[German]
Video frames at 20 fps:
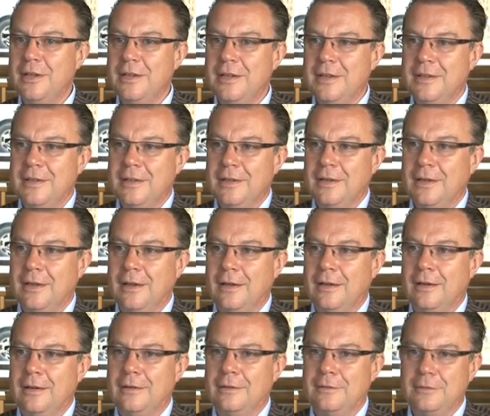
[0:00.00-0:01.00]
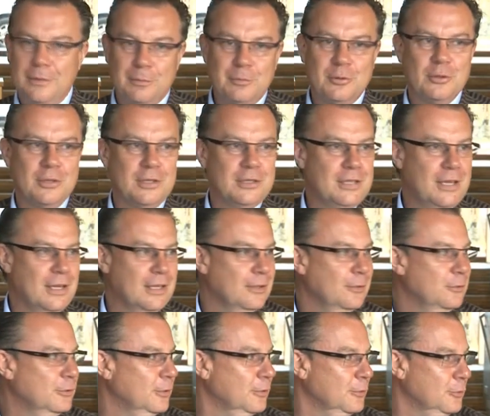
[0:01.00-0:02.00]
Ja, wir haben mit Ronald Rudol
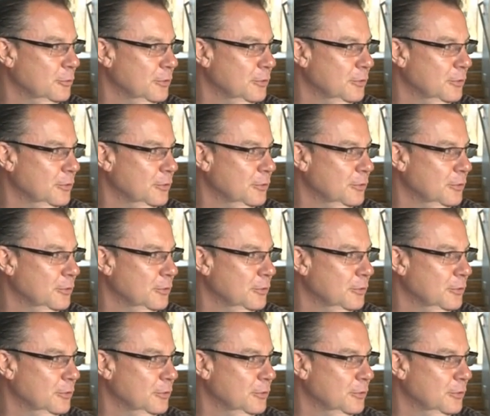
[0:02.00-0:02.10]
einen